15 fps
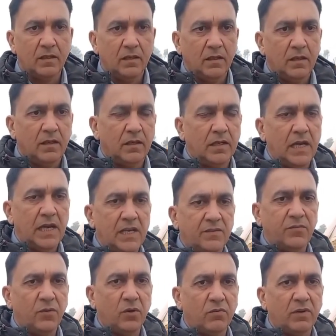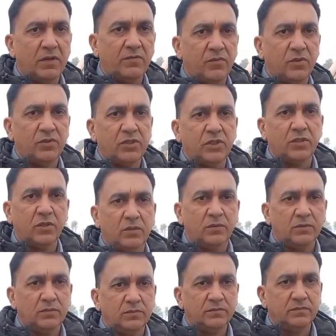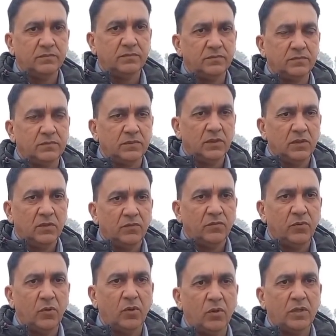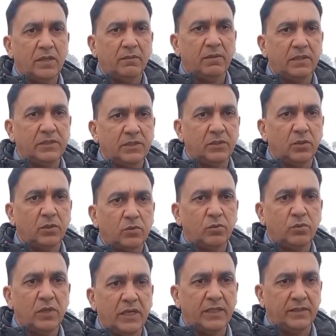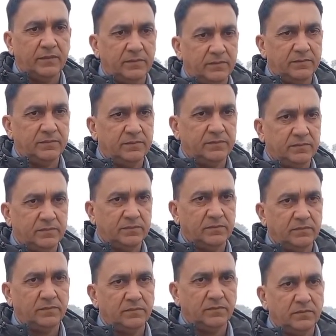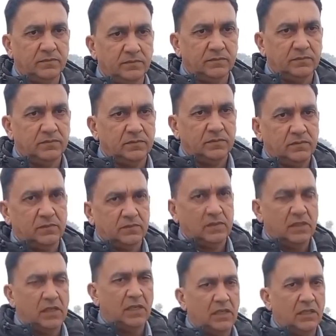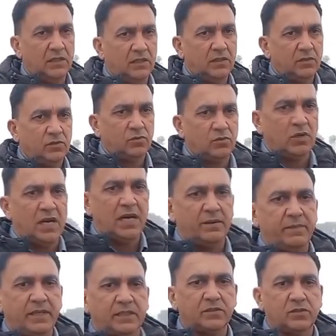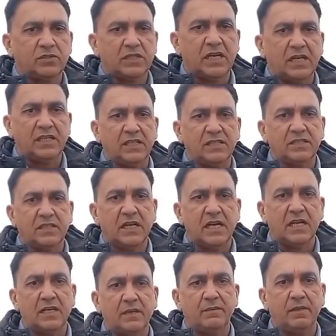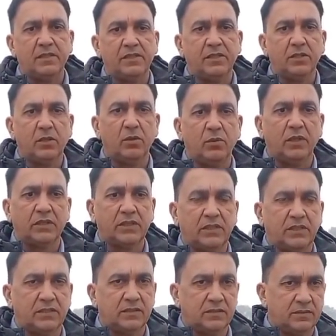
दो नाइन फोर वन फोर जीरो हाँ जी फोर डबल जीरो टू नाइन अच्छा ये अपने मोबाइल नंबर है हाँ। कॉन्टेक्ट नंबर है एक सौ चालीस चार डबल जीरो उनतीस